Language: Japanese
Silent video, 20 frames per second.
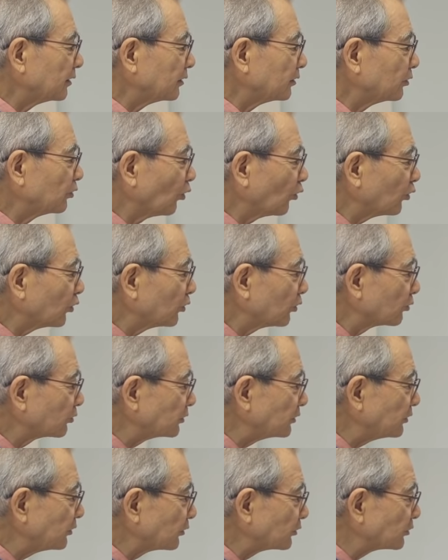どこの
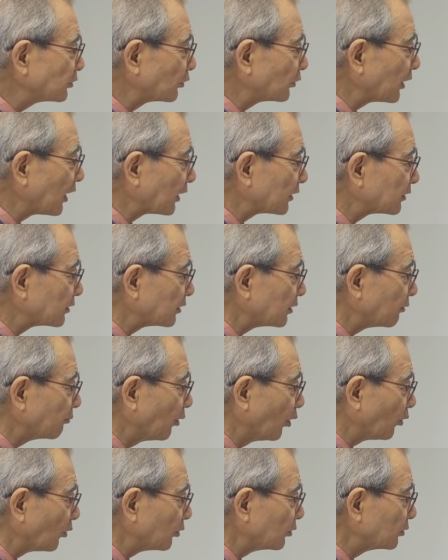国の人であって
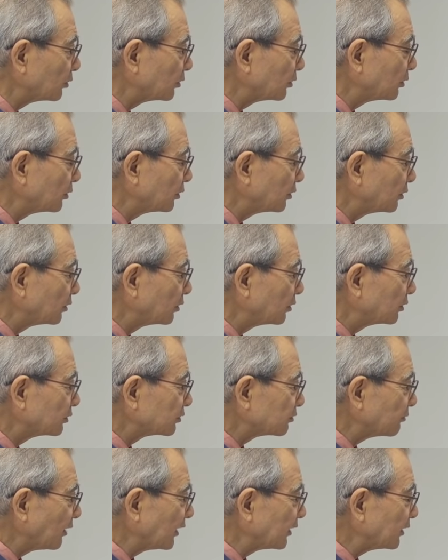も、
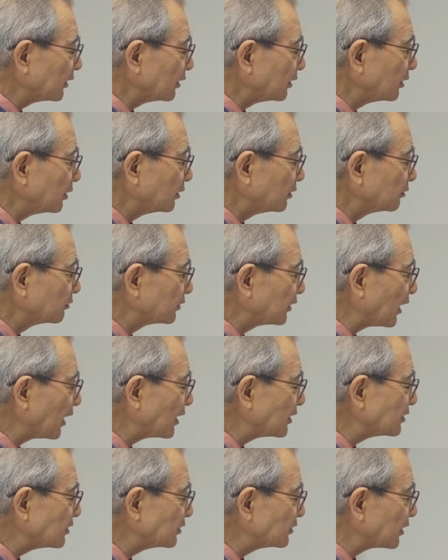つまり
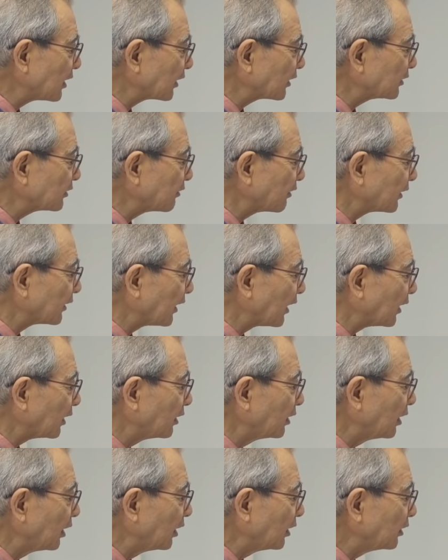ユダヤ人だけではない、
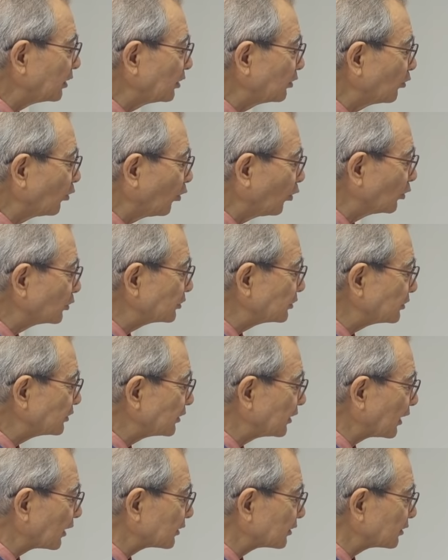異邦
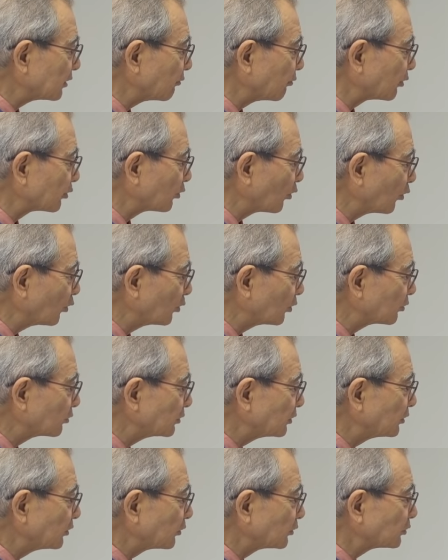人であっても、どこの
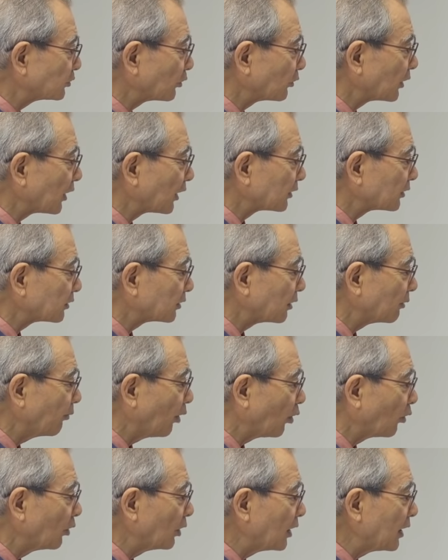国の人であって
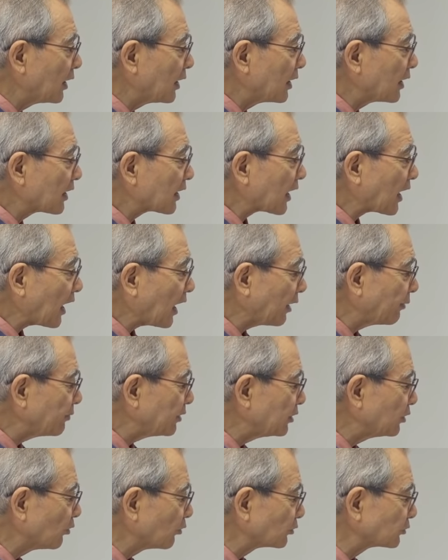も、
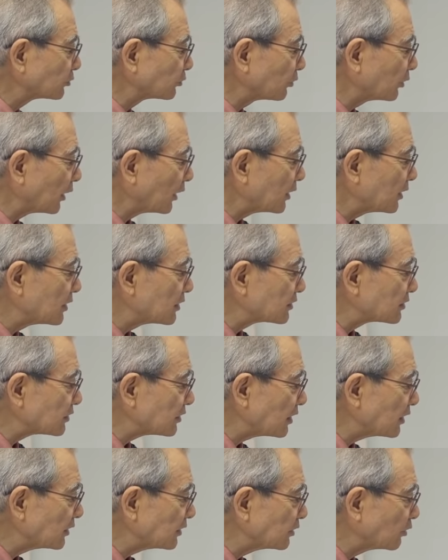神を恐れ、
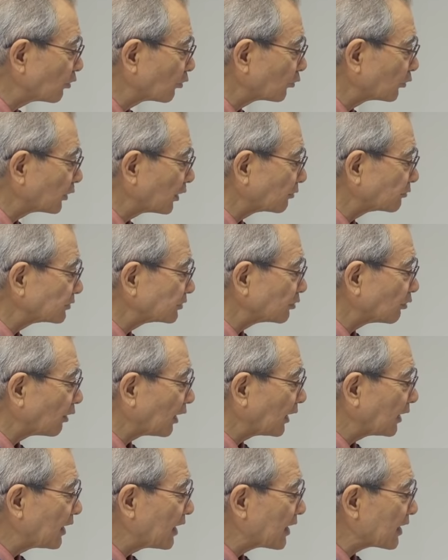正義を行う人
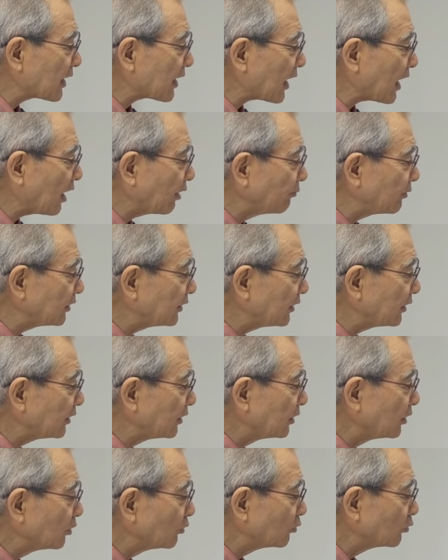は神に
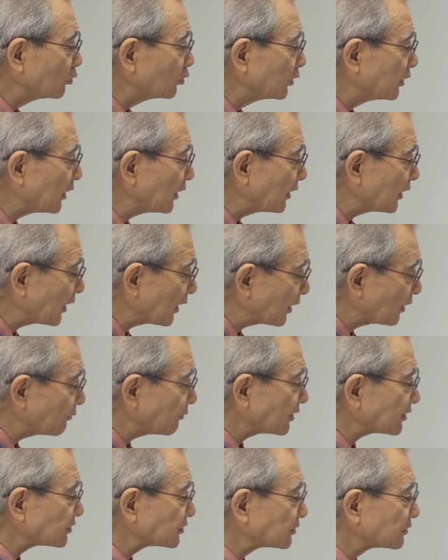受け入れられ
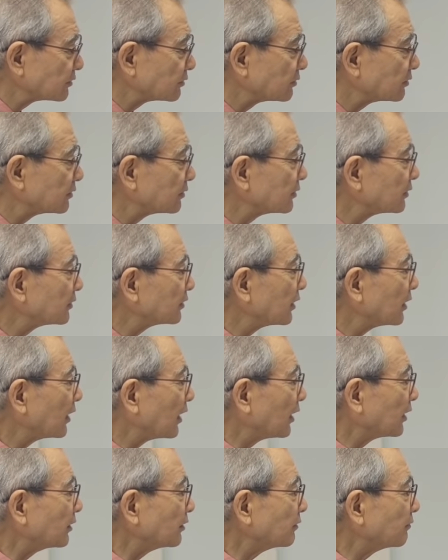ます。
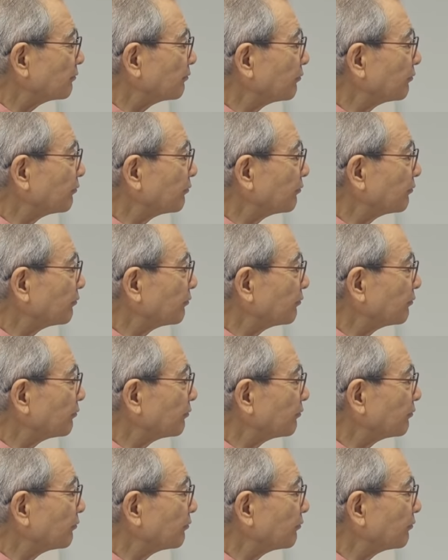はい。